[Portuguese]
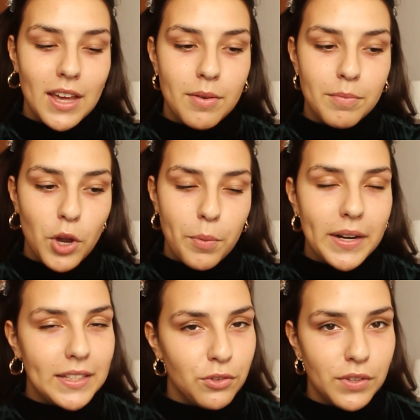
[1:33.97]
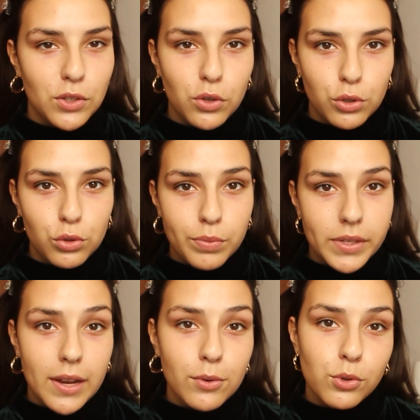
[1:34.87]
a maior parte das vezes eu gosto de
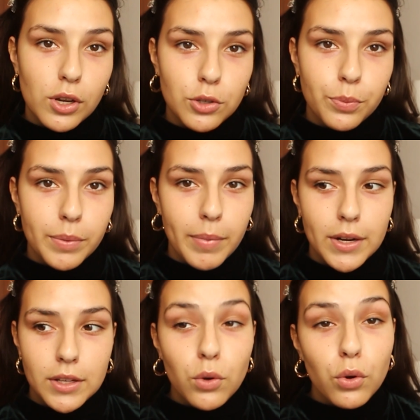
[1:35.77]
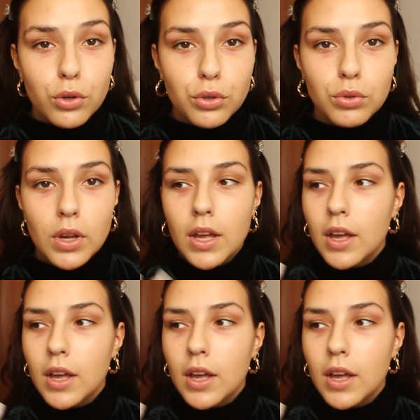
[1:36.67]
começar os olhos primeiro que o rosto,